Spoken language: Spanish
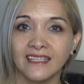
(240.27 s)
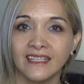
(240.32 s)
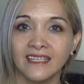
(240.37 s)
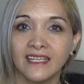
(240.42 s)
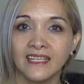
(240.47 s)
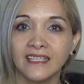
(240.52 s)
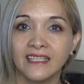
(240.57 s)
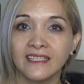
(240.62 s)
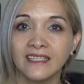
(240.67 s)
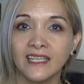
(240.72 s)

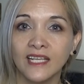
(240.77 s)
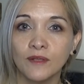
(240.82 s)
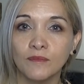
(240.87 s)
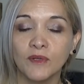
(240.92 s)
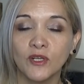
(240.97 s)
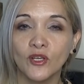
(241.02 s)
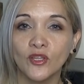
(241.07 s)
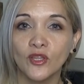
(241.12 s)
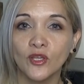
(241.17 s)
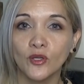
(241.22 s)
en
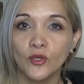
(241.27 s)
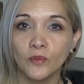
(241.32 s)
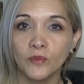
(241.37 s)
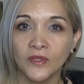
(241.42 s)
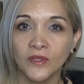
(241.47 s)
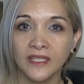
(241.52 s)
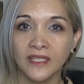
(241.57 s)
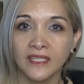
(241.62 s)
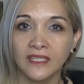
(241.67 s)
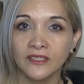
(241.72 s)
términos de
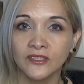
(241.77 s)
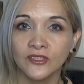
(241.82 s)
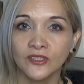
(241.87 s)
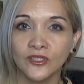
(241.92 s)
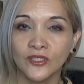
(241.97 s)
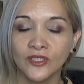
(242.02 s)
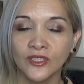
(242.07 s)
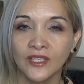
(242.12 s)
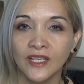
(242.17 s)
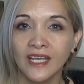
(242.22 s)

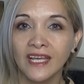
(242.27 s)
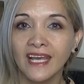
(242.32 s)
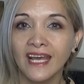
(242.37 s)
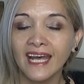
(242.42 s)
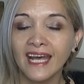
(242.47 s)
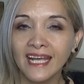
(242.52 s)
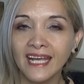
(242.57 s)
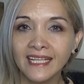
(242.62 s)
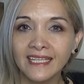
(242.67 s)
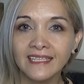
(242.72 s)
comunicación.
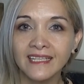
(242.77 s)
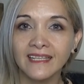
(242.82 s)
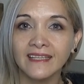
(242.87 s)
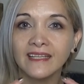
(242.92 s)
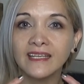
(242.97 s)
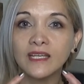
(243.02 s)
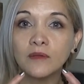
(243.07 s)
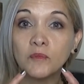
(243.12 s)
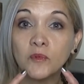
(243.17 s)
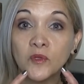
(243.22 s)
Antes
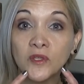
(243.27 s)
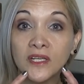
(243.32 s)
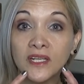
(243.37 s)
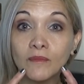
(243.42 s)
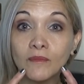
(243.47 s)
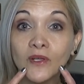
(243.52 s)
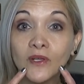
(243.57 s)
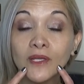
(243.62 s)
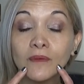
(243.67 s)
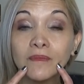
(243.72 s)
de que
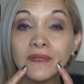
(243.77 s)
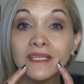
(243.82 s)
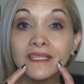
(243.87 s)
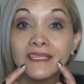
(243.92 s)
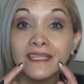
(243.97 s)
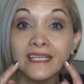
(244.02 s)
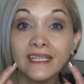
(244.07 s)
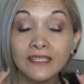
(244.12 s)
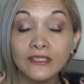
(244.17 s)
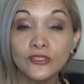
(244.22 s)
pudiéramos
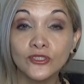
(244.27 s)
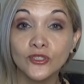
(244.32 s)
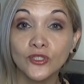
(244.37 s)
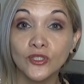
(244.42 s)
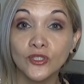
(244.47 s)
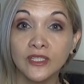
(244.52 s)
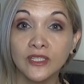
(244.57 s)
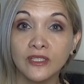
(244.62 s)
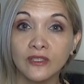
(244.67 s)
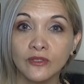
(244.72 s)
emitir
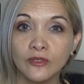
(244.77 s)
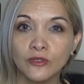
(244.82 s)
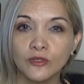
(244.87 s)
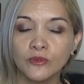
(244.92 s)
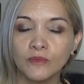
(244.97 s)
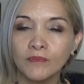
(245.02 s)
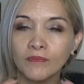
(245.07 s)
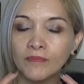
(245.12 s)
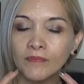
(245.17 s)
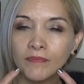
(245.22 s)

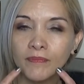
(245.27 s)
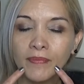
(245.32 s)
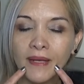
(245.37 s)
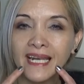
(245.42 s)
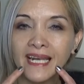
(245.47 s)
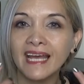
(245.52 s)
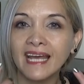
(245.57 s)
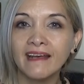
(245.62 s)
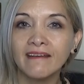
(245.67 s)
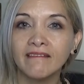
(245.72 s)
sonidos,
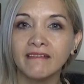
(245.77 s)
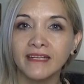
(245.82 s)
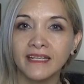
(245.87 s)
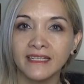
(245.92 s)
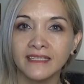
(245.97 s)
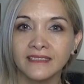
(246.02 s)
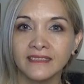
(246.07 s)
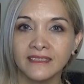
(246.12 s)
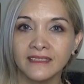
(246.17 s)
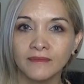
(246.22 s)

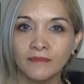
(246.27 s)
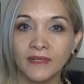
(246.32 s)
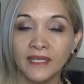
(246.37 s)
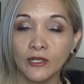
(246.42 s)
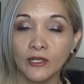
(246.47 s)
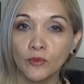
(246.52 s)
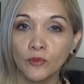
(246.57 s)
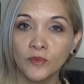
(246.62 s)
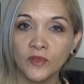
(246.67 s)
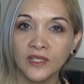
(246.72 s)
palabras
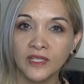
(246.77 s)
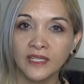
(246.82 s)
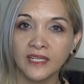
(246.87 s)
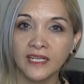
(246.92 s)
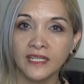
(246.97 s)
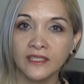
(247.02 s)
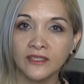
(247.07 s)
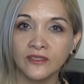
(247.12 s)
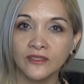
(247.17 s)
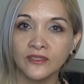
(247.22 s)
para
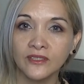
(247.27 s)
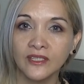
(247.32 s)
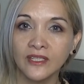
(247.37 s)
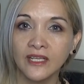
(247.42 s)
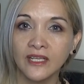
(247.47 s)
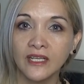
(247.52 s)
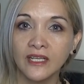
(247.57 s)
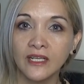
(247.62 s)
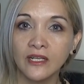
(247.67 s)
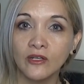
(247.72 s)
comunicarnos,
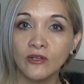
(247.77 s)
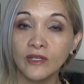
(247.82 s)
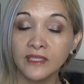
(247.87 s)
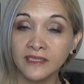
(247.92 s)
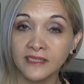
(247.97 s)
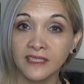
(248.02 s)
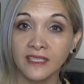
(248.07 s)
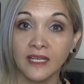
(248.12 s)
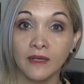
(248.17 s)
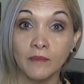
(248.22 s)
lo
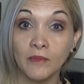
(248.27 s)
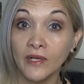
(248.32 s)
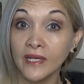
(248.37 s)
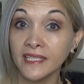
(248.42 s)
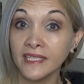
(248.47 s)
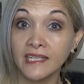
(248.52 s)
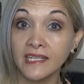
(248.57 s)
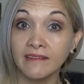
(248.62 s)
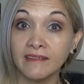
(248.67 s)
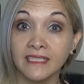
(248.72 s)
hacíamos a
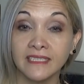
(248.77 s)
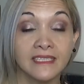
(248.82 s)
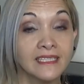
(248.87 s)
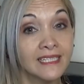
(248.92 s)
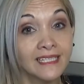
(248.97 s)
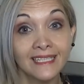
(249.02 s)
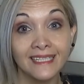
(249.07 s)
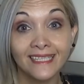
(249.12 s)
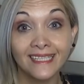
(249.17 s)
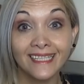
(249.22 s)
través
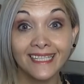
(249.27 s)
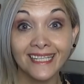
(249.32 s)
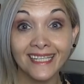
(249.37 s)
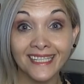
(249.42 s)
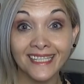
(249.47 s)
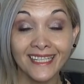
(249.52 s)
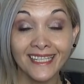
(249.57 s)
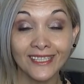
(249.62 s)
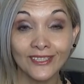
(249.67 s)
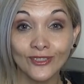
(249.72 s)
de
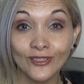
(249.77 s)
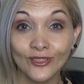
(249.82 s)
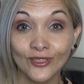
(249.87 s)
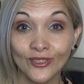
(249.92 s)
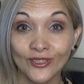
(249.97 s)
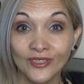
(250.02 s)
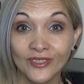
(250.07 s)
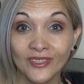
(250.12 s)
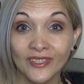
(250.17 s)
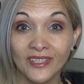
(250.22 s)

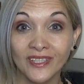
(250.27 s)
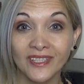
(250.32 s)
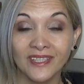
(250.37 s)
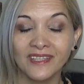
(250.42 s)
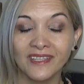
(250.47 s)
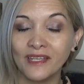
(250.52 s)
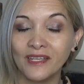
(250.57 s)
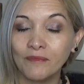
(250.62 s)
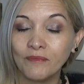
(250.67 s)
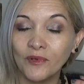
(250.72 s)
gestos,
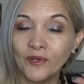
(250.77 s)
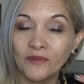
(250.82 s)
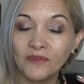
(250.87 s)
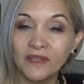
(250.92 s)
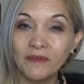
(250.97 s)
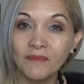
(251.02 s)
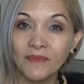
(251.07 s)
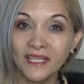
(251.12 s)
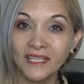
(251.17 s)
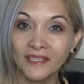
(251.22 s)
de
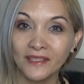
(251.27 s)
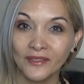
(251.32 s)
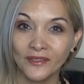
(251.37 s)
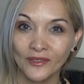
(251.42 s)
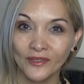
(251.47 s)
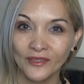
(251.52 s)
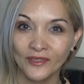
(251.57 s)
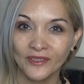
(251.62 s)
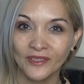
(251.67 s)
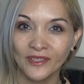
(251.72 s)
movimientos.